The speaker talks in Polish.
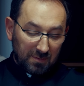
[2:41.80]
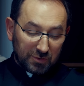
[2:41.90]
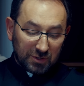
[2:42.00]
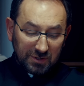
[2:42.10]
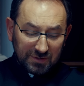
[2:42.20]

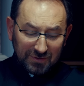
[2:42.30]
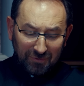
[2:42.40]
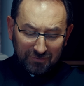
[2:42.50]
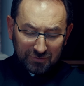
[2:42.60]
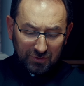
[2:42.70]
Przyszli
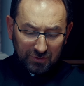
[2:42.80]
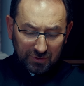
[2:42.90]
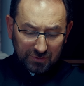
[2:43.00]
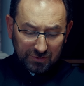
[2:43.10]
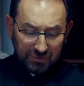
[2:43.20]
znowu do
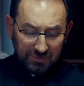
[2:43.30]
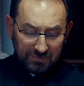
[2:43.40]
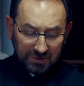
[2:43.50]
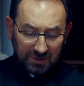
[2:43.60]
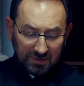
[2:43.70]

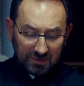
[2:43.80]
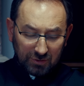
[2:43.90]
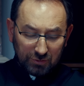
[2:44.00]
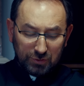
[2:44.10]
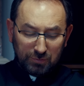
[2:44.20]
Jerozolimy, kiedy
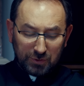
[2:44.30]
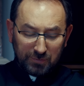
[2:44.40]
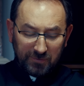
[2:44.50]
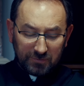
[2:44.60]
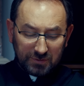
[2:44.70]
chodził po
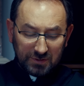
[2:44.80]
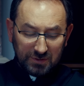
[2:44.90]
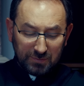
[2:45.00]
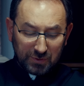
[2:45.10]
świątyni,